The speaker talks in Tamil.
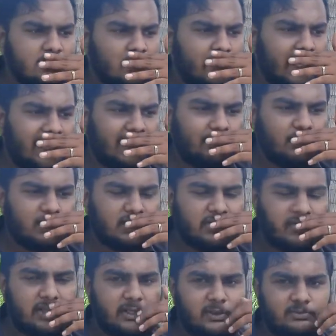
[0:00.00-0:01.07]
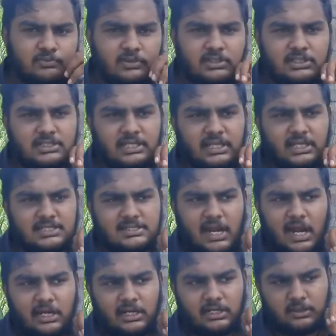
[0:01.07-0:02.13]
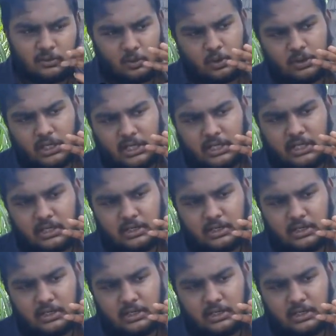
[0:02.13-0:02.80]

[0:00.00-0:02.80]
ஸோ என்னை பொறுத்த வரைக்கும் வந்து நீங்கள் ஸ்டாண்டர்டு ஹோண்டா